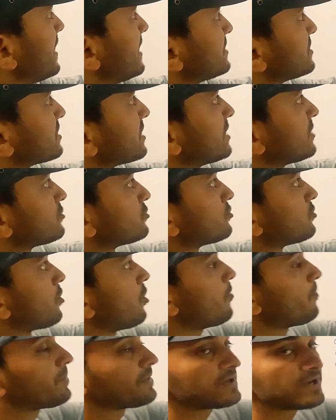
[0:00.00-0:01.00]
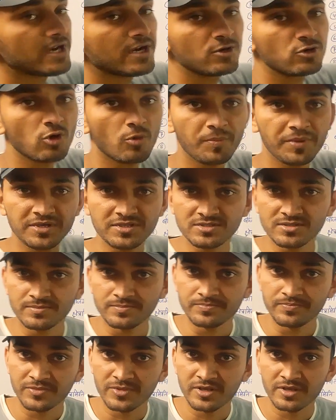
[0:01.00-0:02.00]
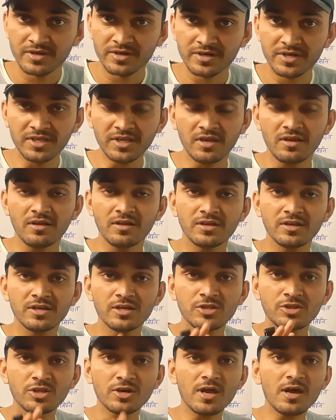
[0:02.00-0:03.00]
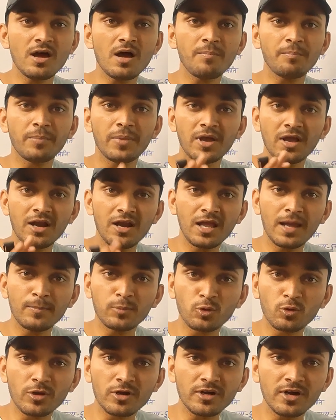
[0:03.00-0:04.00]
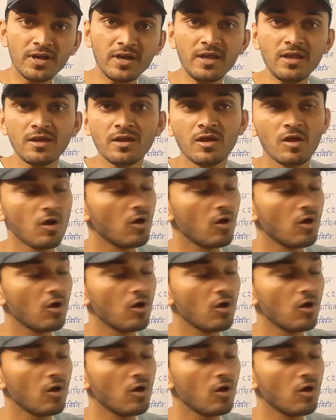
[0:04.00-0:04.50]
मैथ के टॉप टेन टॉपिक्स ठीक है इतना पहले आपको करना है